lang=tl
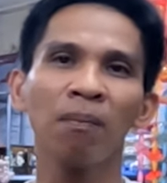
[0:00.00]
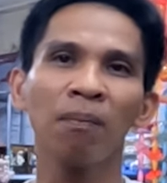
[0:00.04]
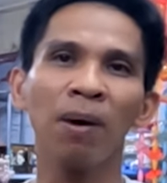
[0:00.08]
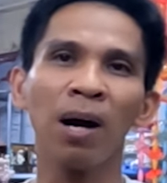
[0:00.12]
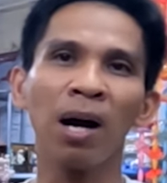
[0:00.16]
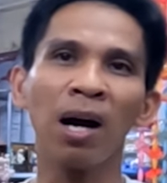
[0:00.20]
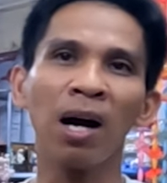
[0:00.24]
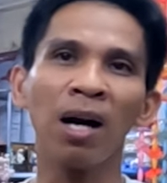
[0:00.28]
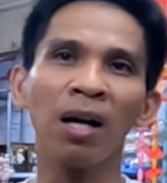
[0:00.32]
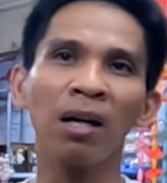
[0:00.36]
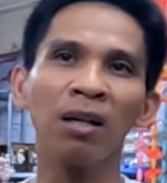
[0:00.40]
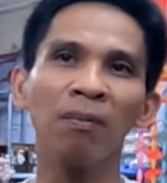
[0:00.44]

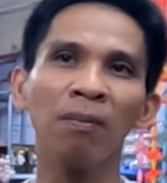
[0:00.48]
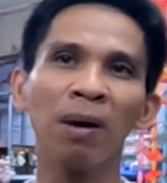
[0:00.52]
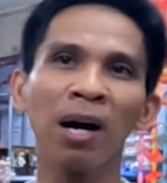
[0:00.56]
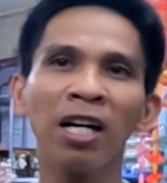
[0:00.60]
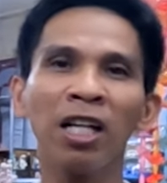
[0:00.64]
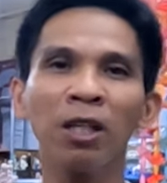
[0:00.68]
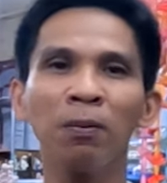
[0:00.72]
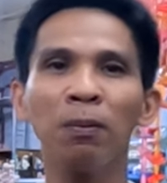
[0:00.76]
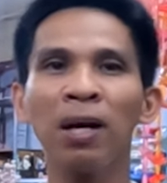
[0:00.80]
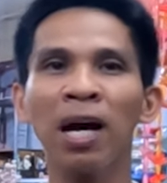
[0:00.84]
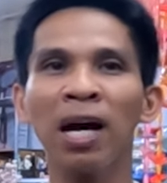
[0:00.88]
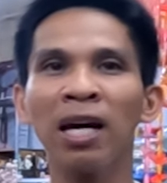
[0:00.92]
Pag
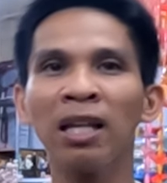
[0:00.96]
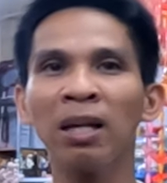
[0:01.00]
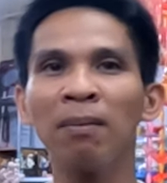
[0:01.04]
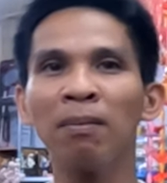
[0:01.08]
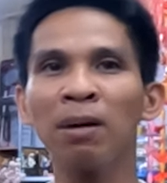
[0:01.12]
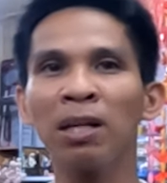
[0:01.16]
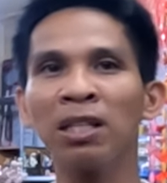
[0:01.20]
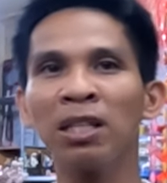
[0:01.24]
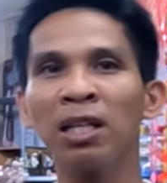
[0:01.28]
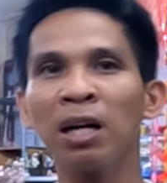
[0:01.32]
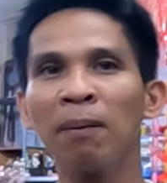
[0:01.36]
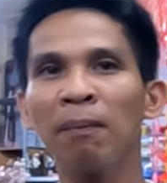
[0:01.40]
mga display
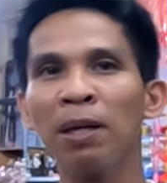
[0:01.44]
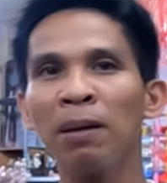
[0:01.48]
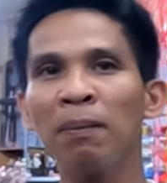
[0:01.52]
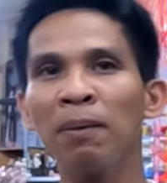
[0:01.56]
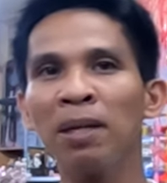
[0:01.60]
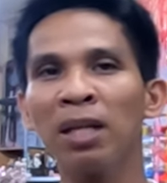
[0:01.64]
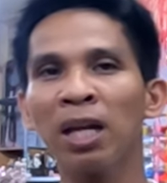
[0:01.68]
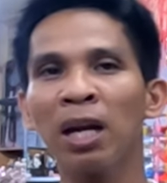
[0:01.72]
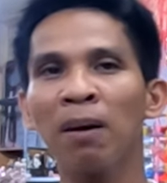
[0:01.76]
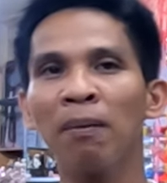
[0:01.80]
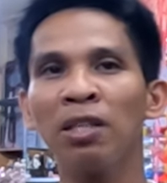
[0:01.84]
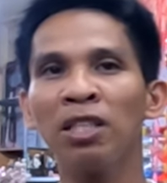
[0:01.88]
item kasi nga
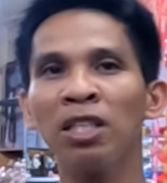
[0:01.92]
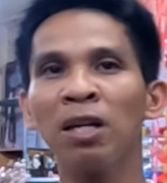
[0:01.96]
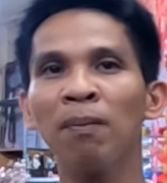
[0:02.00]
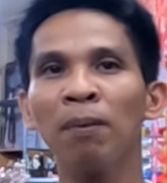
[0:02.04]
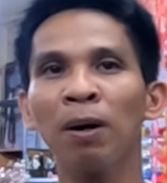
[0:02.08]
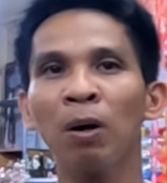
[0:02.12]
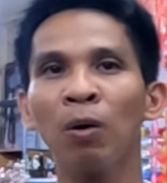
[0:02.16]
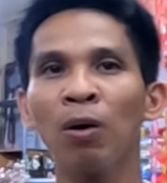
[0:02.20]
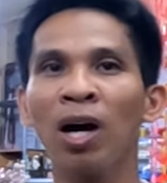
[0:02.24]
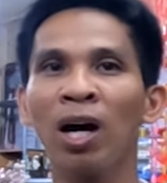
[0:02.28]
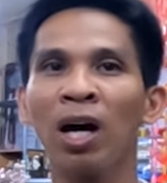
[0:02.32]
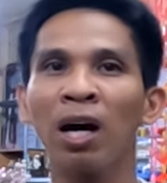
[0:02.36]
binibenta namin,
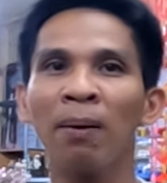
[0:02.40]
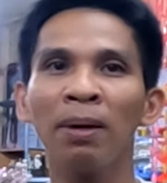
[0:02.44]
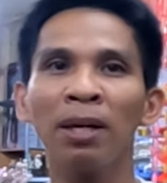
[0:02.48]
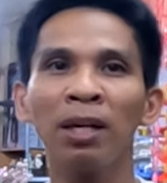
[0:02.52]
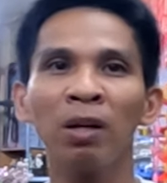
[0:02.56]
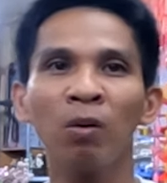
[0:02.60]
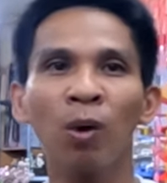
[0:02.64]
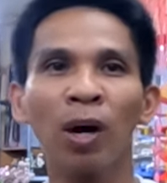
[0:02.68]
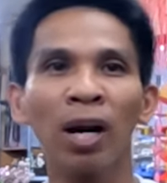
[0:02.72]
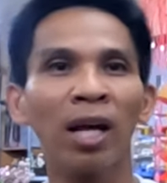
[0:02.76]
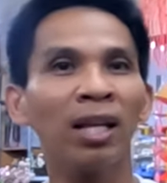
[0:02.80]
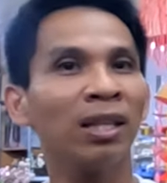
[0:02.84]
siyempre wala
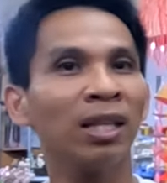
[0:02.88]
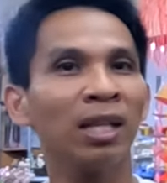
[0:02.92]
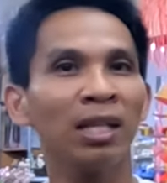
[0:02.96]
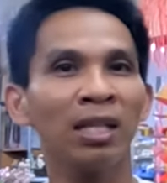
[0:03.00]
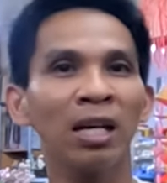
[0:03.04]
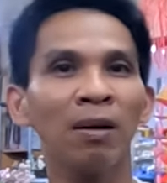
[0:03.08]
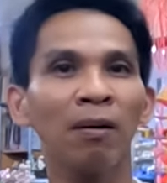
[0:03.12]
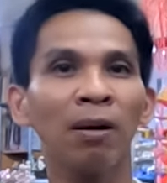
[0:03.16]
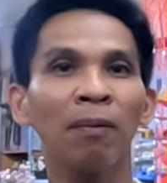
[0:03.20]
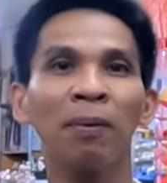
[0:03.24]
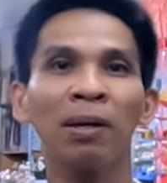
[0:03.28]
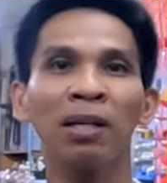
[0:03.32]
kaming
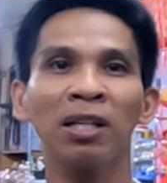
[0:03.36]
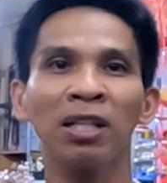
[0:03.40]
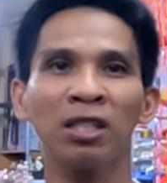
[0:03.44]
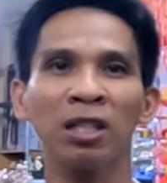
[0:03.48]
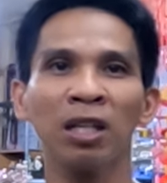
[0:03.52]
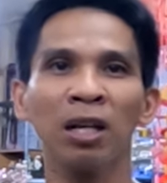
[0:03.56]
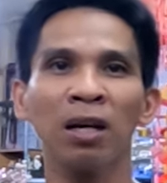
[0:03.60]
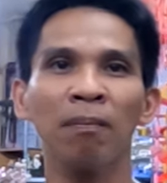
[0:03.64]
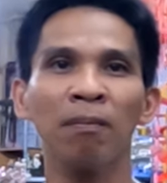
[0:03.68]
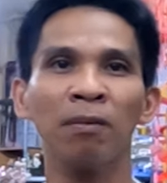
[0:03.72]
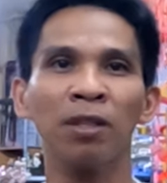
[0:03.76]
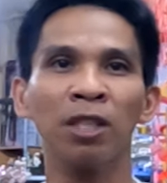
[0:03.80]
warranty dyan kapag
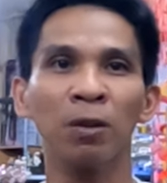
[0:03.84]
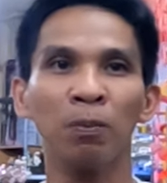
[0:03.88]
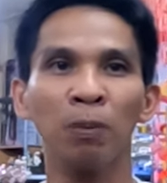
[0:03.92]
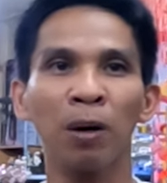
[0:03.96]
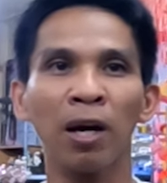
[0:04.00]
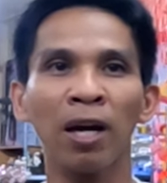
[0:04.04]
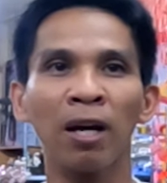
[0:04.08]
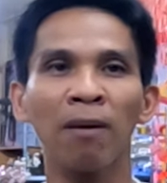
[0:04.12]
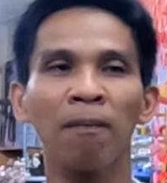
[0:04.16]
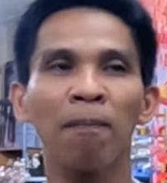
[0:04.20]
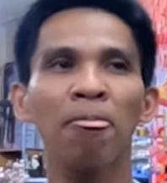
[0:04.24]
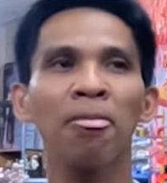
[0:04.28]

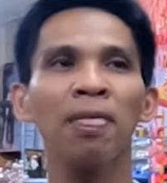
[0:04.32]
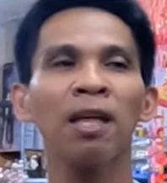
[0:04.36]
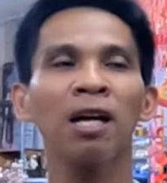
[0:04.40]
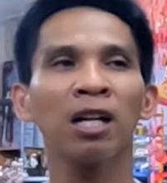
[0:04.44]
display.